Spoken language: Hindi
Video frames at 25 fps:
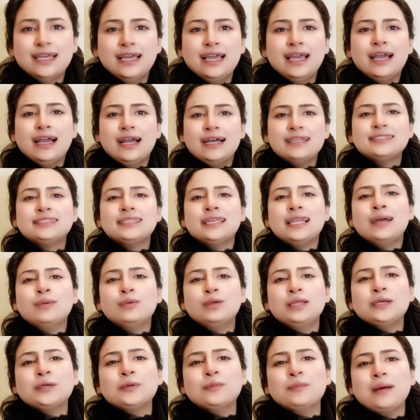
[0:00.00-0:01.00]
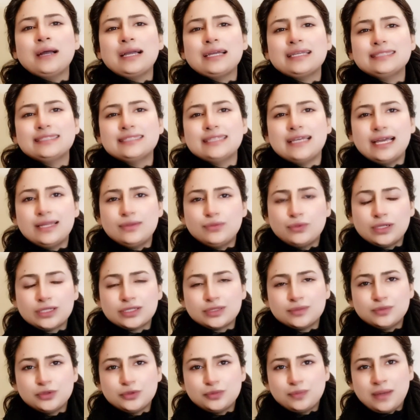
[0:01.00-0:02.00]
असलम पाकिस्तान वेलकम
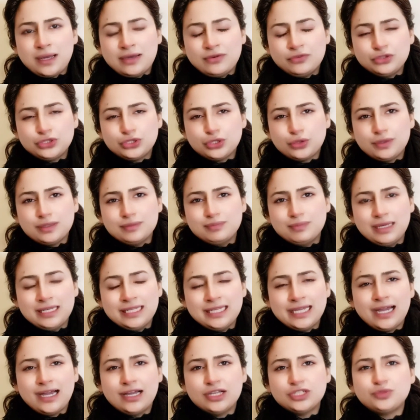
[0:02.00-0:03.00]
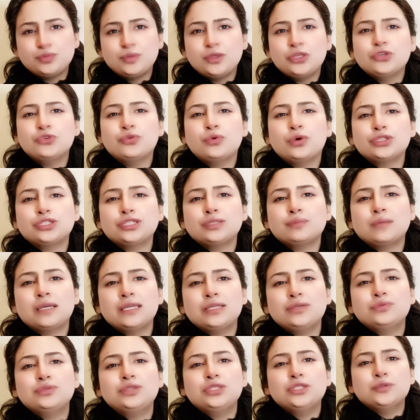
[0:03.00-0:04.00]
टू पावर शो विद मलिया आशमी और वॉचिंग माई
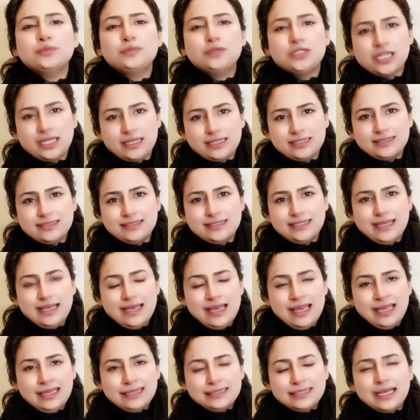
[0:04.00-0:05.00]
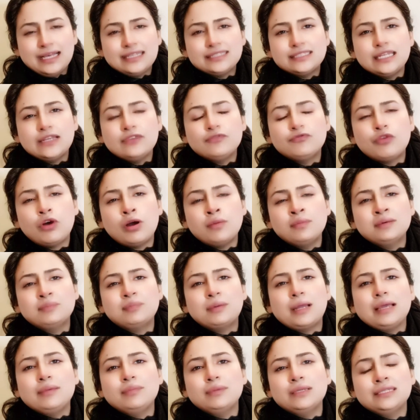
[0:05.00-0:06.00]
यूट्यूब चैनल नाजरीन फॉर्मर
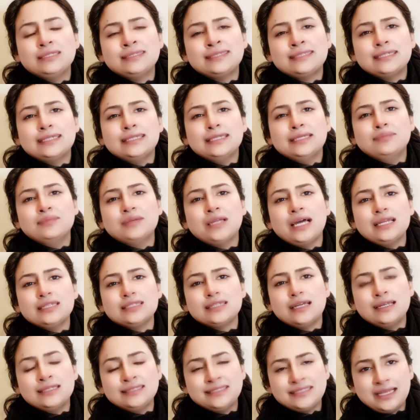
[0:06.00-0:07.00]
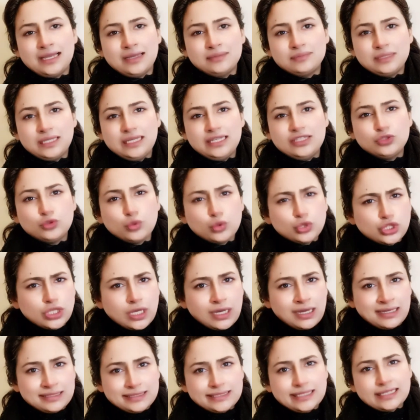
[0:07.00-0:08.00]
प्राइम मिनिस्टर इमरान खान साहब की
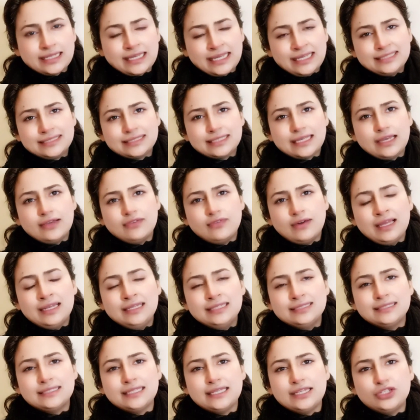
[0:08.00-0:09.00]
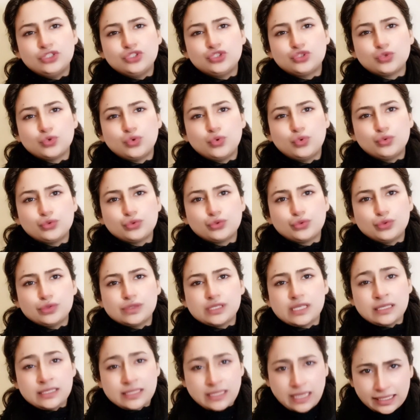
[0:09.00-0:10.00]
तोशाखाना केस के हवाले से जो उनको
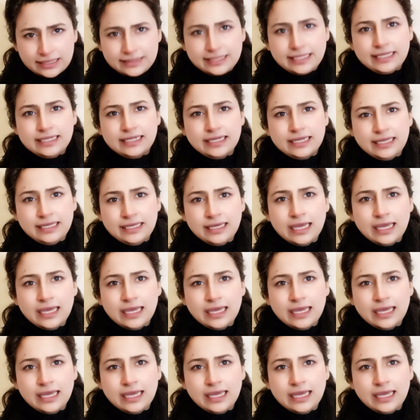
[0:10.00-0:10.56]
सज़ा दी गई